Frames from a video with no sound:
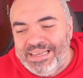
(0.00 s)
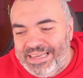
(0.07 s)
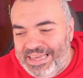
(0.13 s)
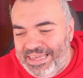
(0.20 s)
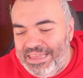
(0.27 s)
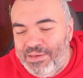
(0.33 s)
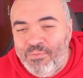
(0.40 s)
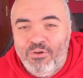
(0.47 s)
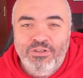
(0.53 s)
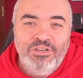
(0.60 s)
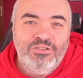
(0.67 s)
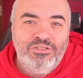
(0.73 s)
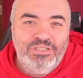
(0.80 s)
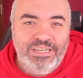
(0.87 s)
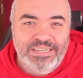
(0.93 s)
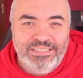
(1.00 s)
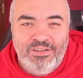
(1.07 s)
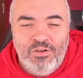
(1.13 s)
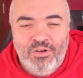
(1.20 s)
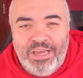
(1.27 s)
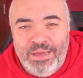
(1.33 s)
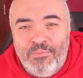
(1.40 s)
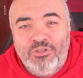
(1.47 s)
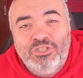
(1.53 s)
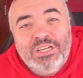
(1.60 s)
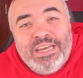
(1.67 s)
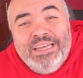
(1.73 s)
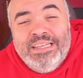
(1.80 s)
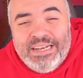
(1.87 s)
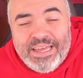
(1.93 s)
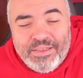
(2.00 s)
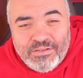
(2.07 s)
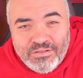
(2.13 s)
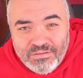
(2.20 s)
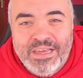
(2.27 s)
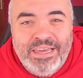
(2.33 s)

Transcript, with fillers: qué demonios es lo que hemos generado, ¿no?